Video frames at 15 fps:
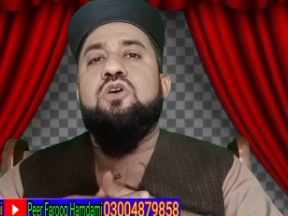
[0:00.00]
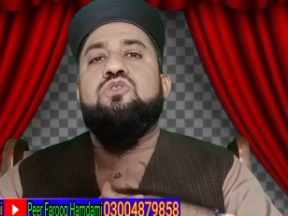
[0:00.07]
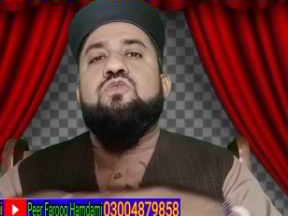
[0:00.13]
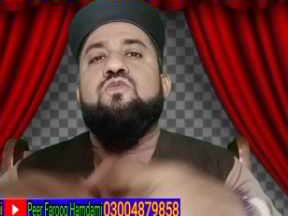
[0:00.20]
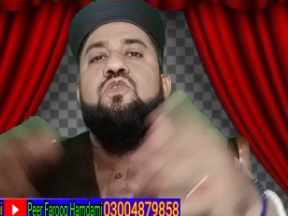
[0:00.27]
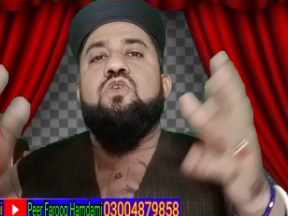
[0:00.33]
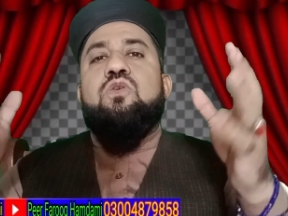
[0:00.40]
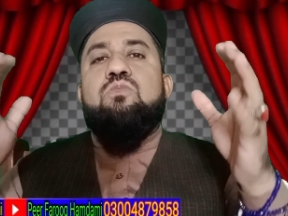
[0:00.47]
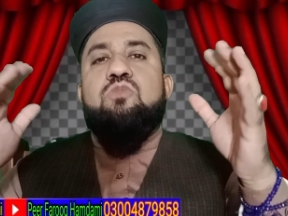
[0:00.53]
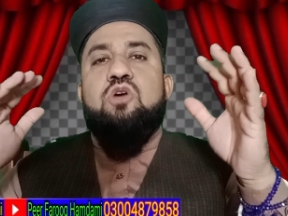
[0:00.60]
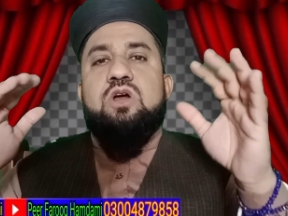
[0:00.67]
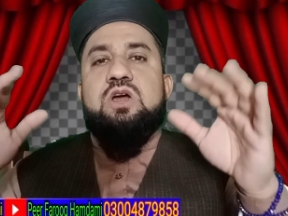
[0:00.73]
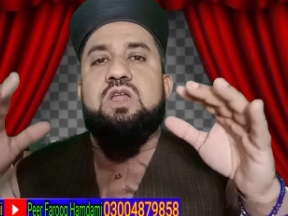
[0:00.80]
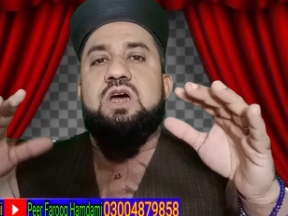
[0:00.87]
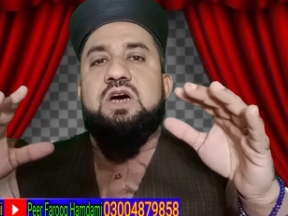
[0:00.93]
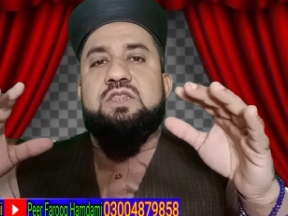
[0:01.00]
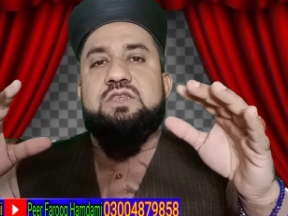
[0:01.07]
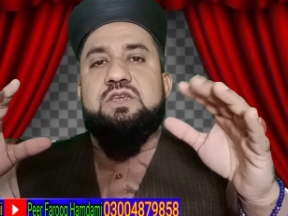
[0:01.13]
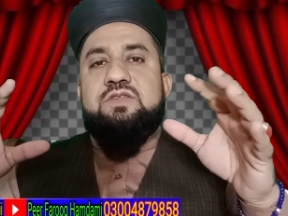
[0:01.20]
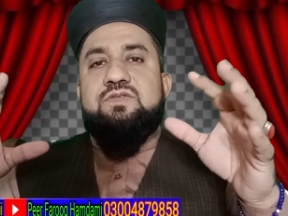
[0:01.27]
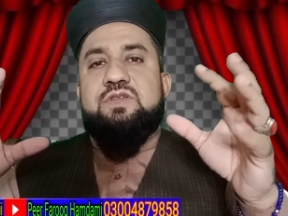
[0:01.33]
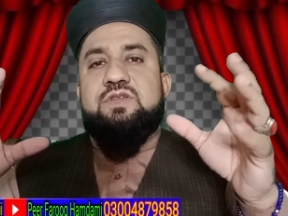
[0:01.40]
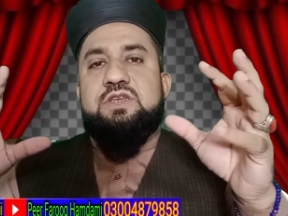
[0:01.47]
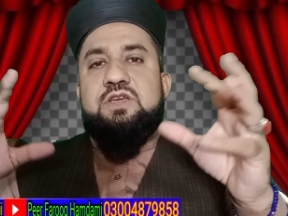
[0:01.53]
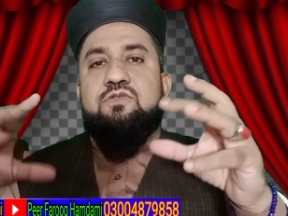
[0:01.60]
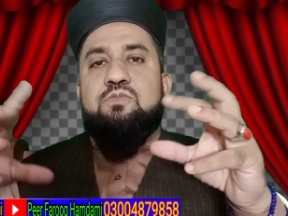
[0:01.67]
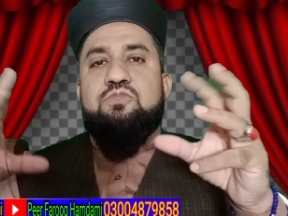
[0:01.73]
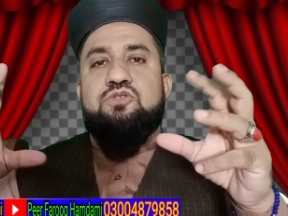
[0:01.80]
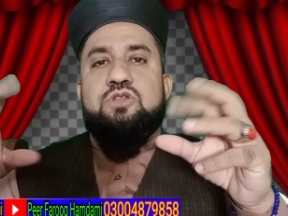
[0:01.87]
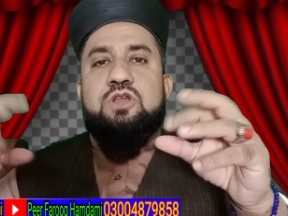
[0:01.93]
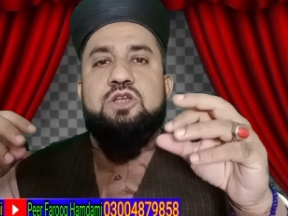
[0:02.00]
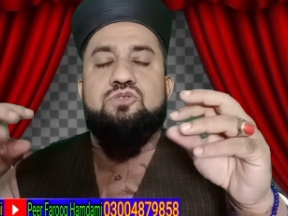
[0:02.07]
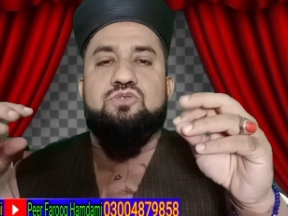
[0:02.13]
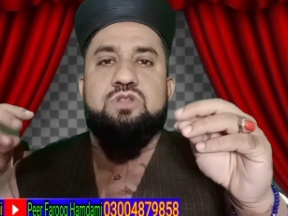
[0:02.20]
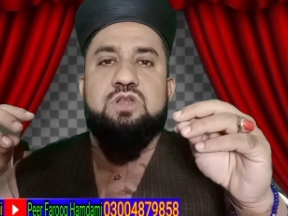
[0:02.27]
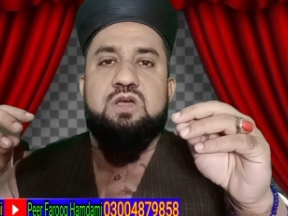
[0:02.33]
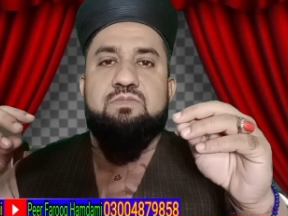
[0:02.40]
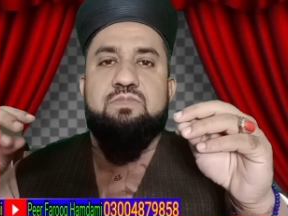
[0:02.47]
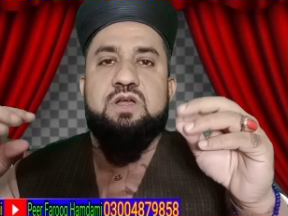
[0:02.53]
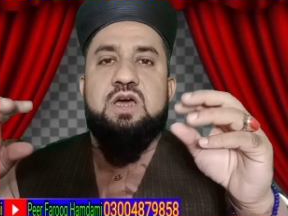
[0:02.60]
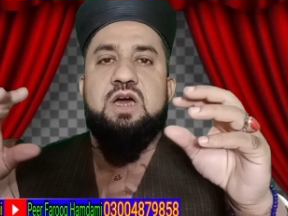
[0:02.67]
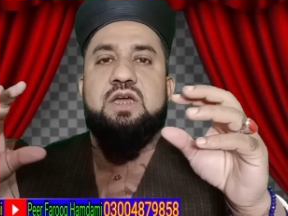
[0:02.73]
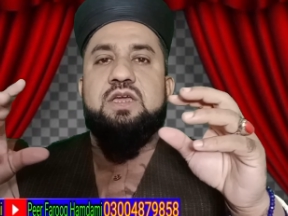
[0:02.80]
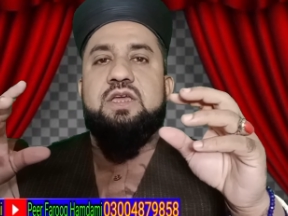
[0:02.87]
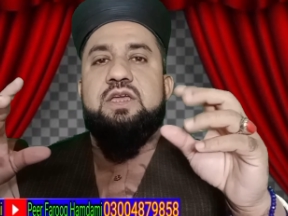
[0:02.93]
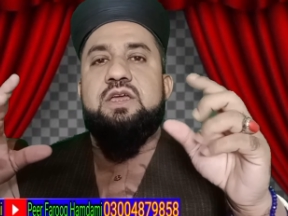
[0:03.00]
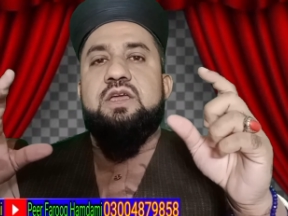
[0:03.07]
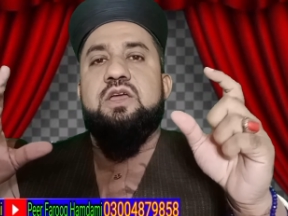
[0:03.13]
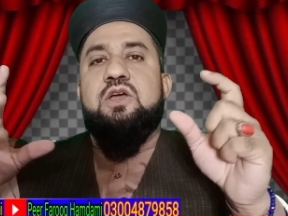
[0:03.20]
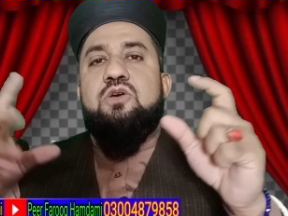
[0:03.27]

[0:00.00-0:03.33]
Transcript: तो वो मोकलात के जरिए वो पुतला शुतला बना के